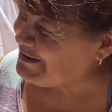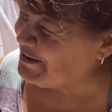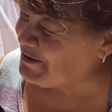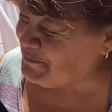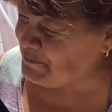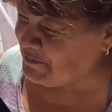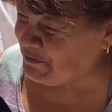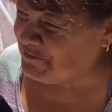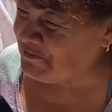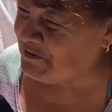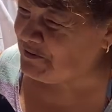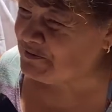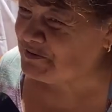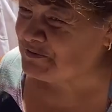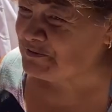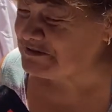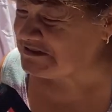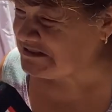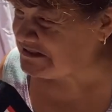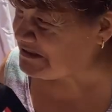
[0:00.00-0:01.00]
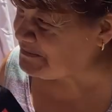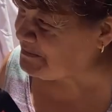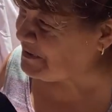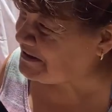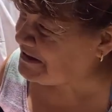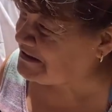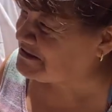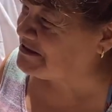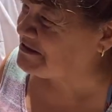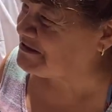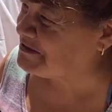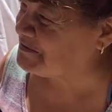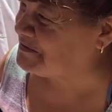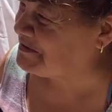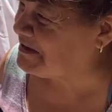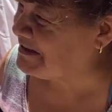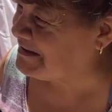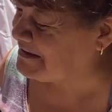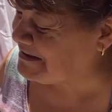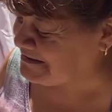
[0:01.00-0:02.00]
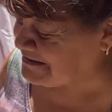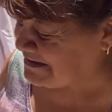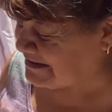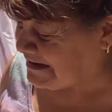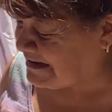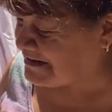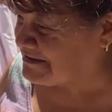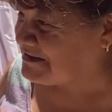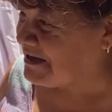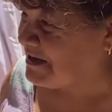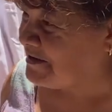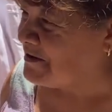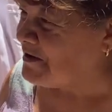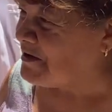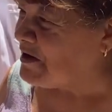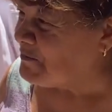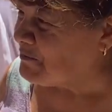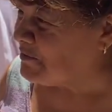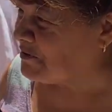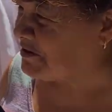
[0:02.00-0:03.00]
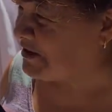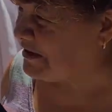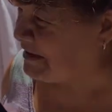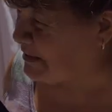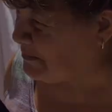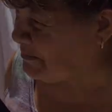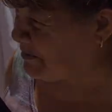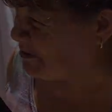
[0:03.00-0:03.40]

No, por favor, muchísimas gracias a ustedes y gracias por tenerme